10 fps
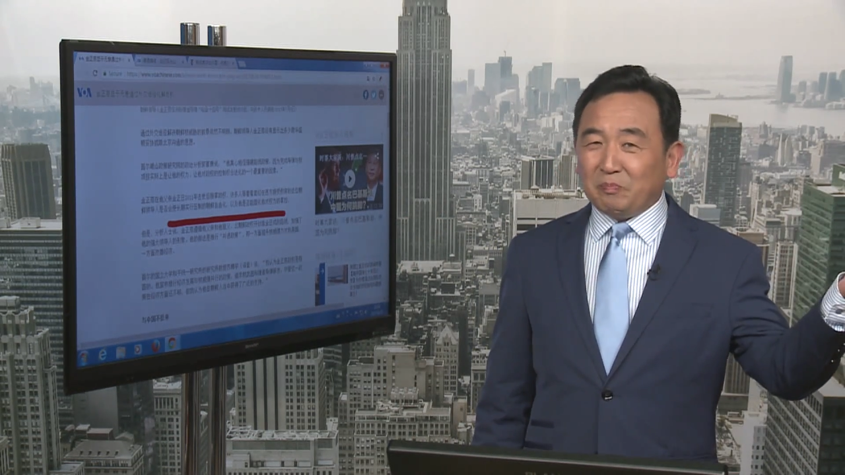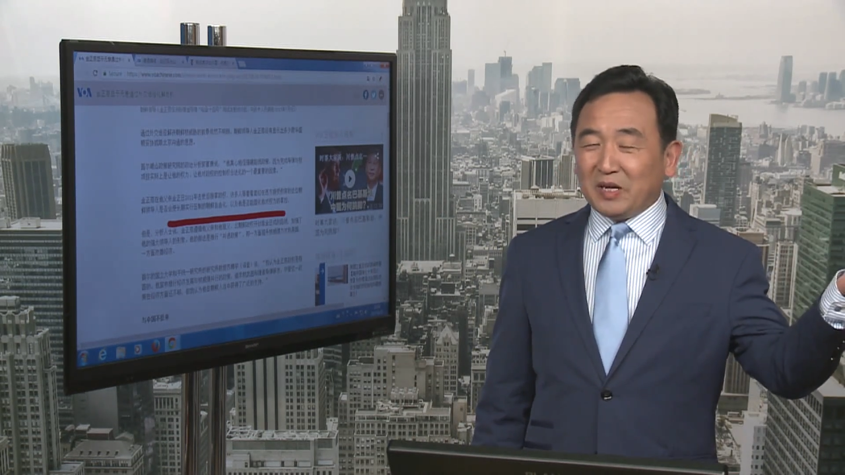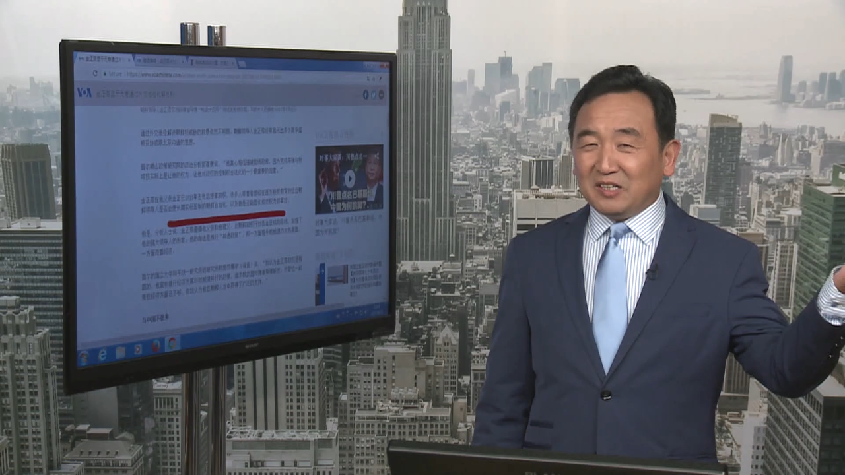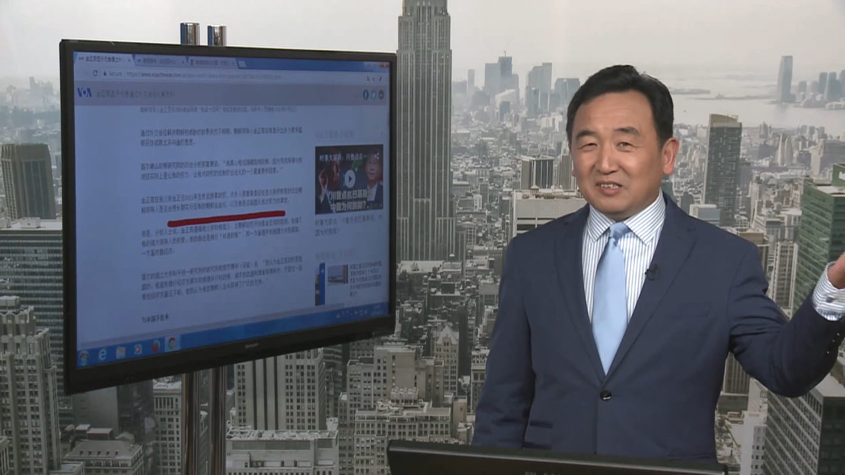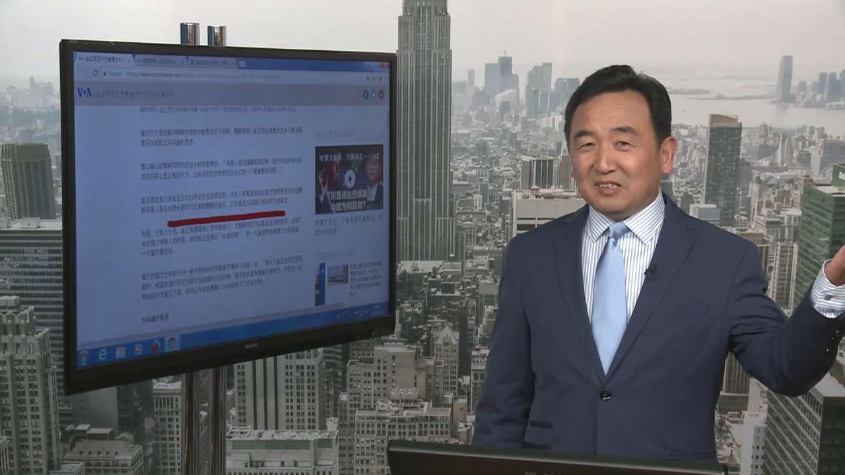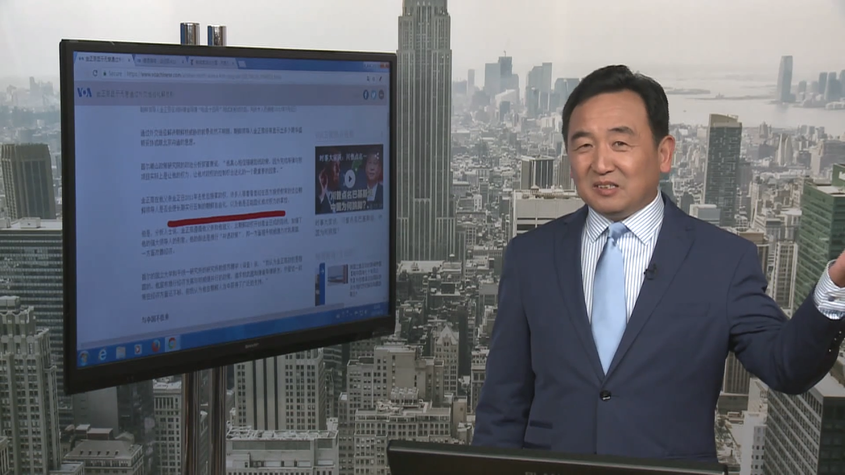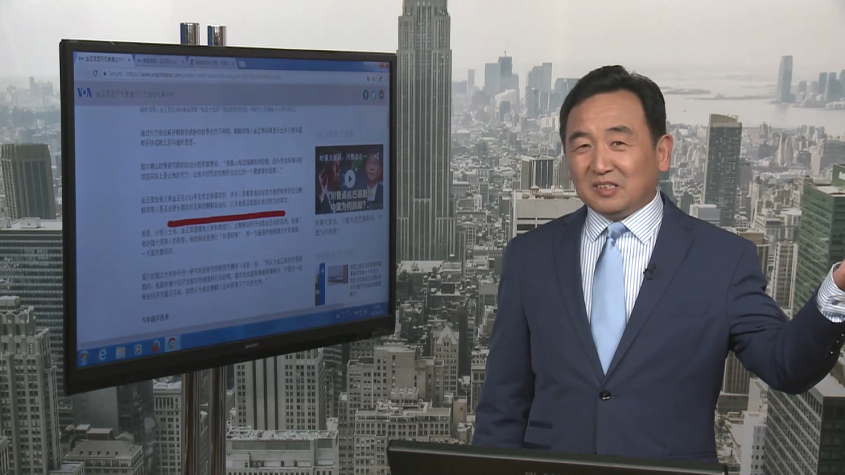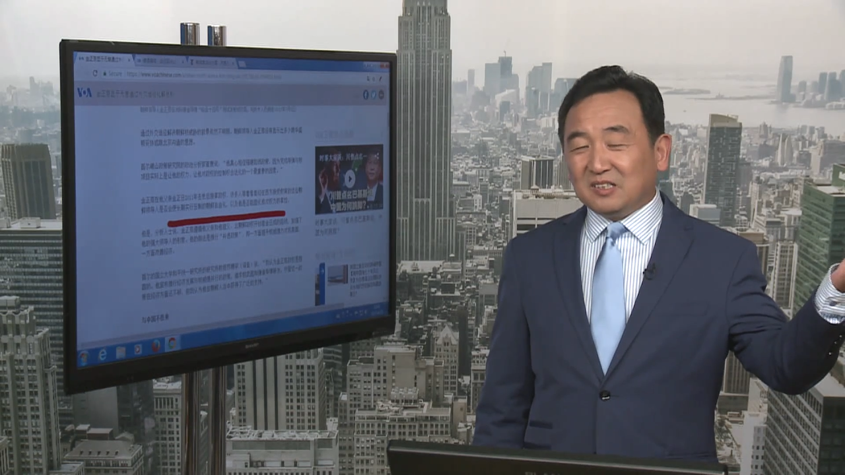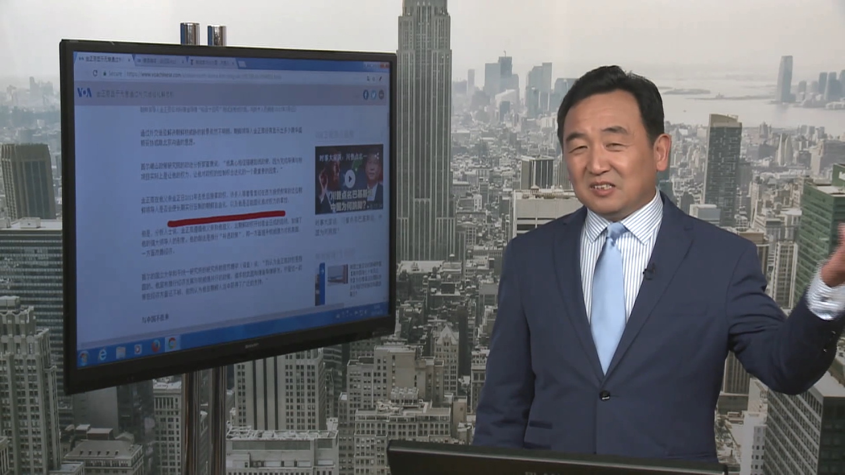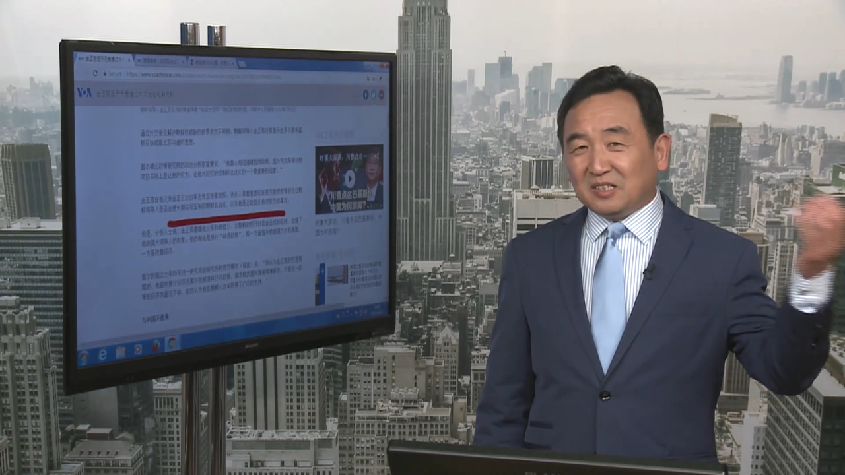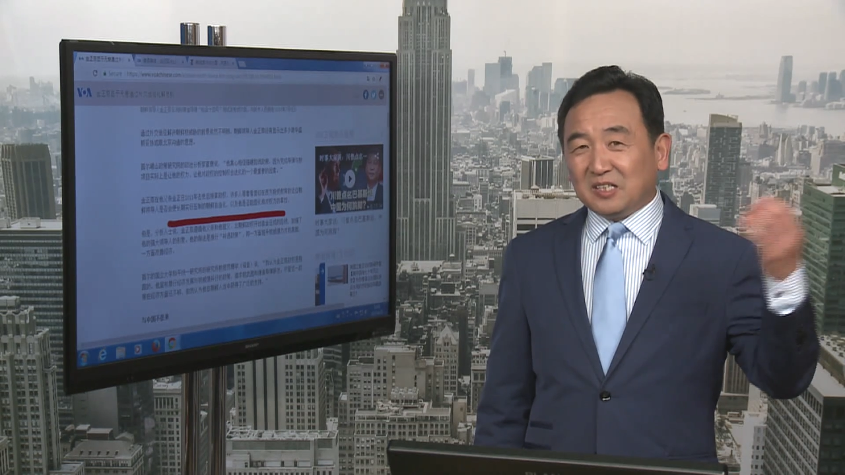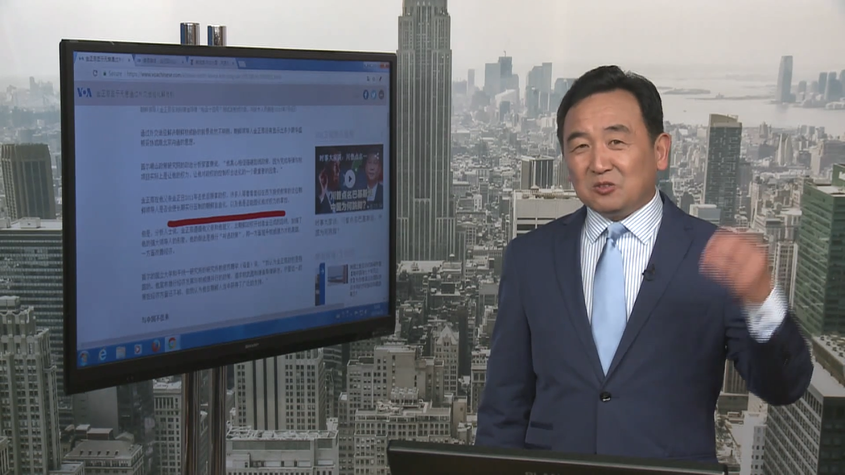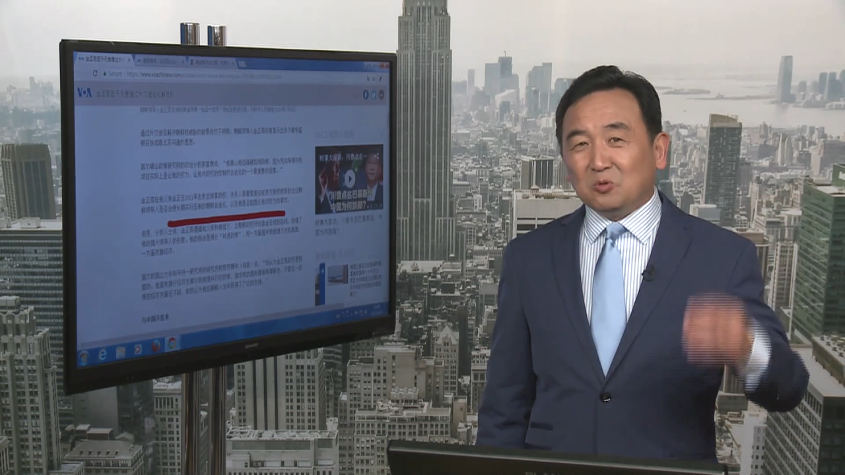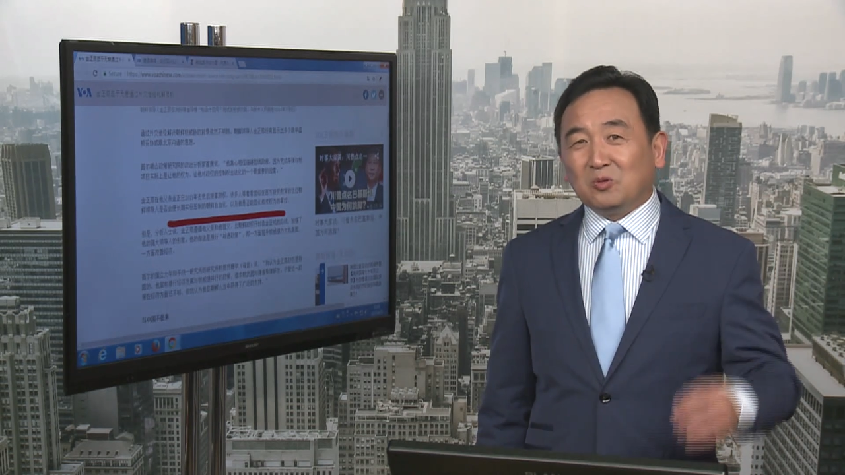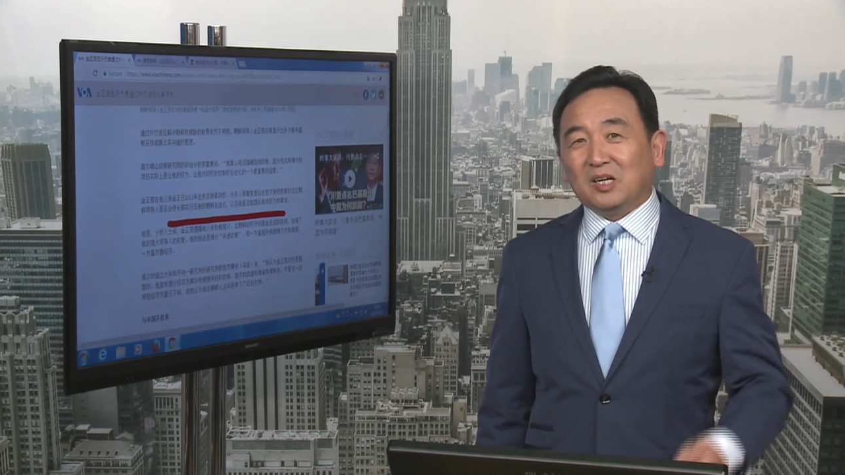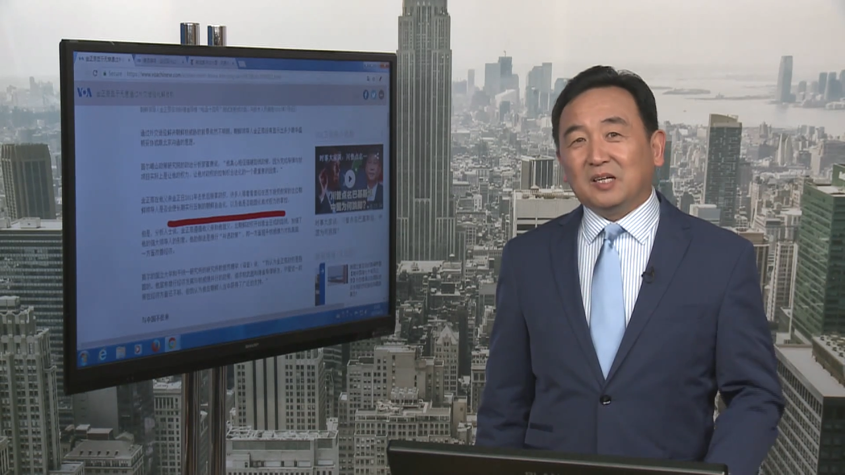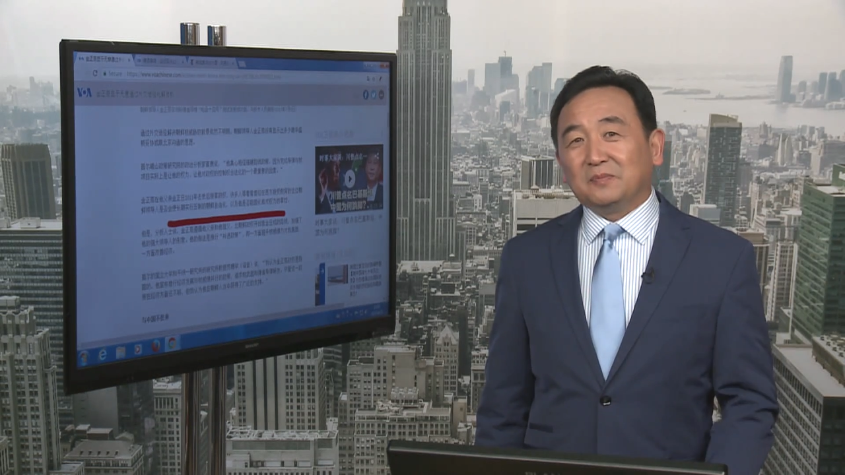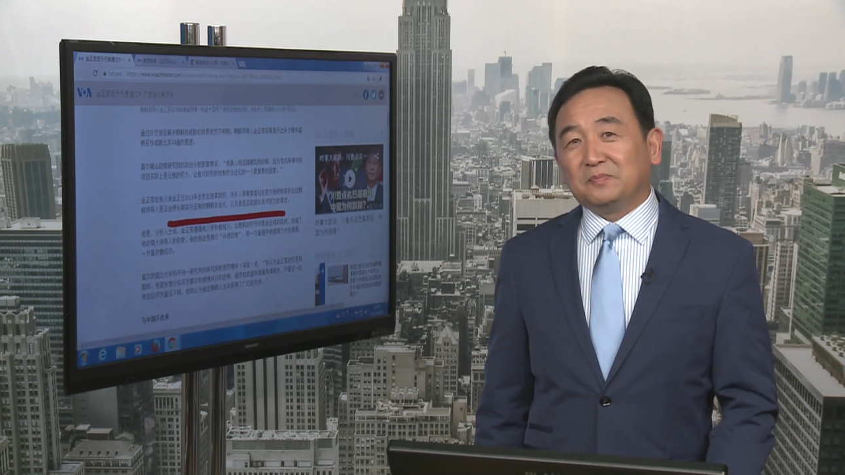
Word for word: 被人可能给送回来。